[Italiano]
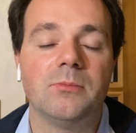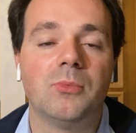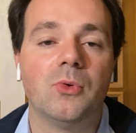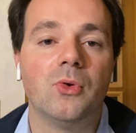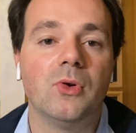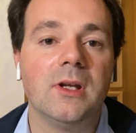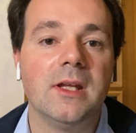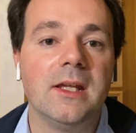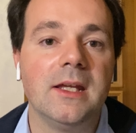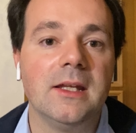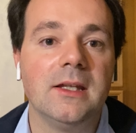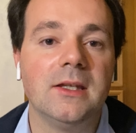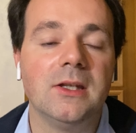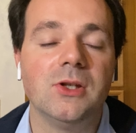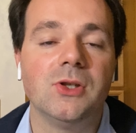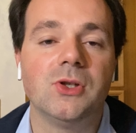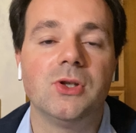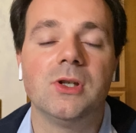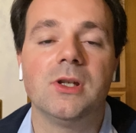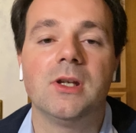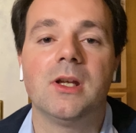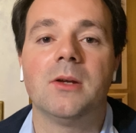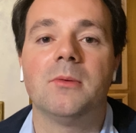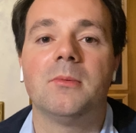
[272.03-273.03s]

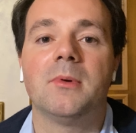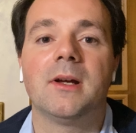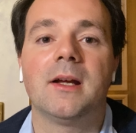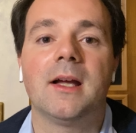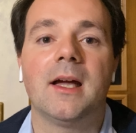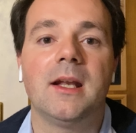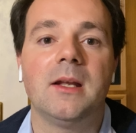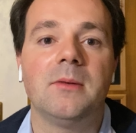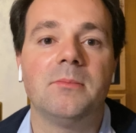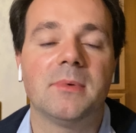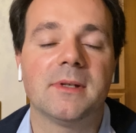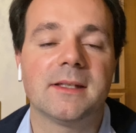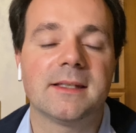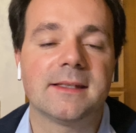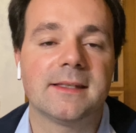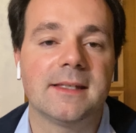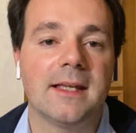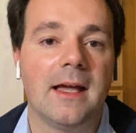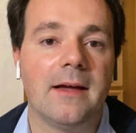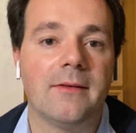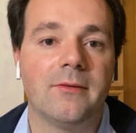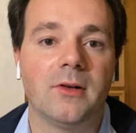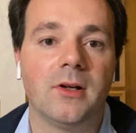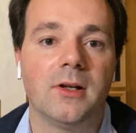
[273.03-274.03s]
politici che magari
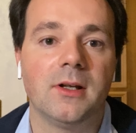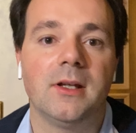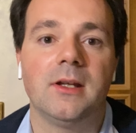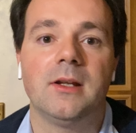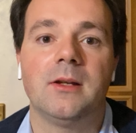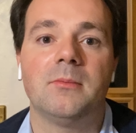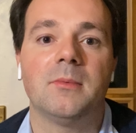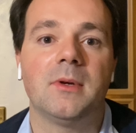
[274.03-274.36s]
passavano a dire